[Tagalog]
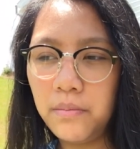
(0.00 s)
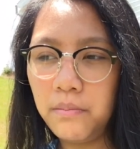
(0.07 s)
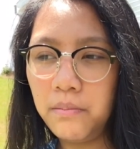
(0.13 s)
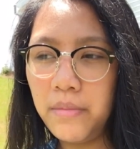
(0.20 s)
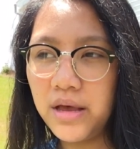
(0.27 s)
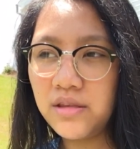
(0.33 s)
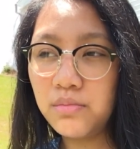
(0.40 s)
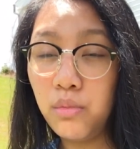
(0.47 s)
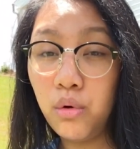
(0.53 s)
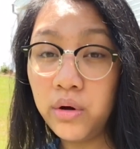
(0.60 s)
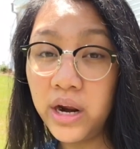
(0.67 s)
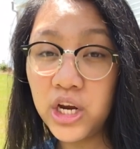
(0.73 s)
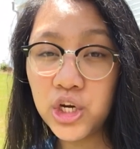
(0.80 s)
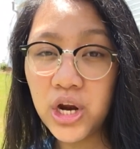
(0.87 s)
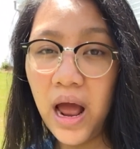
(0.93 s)
Mas
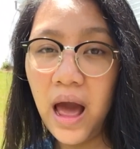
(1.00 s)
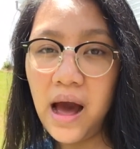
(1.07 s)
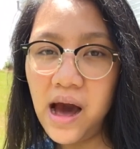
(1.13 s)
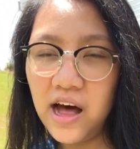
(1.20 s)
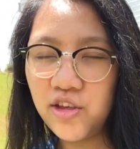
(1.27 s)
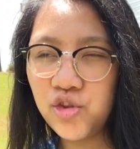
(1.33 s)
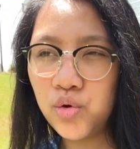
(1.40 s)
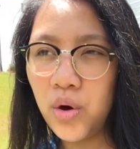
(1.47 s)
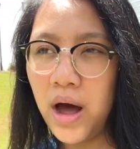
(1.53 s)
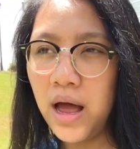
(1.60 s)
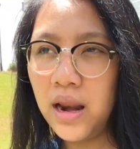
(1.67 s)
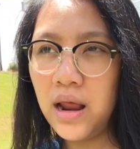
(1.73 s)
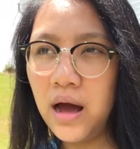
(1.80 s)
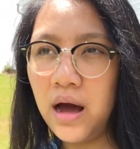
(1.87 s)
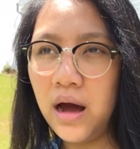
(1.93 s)
mura siya, kaso
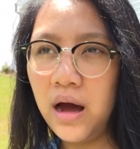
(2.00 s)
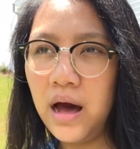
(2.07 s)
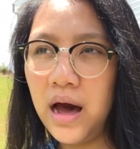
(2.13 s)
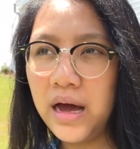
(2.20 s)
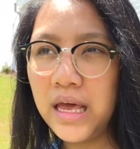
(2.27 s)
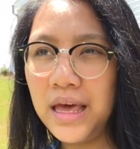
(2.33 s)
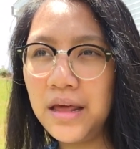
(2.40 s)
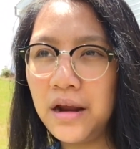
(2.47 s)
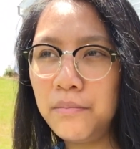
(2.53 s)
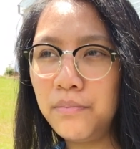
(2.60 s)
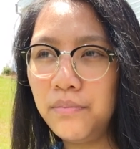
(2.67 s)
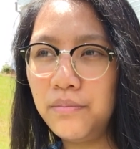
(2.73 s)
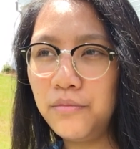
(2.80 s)
nga lang, ang hirap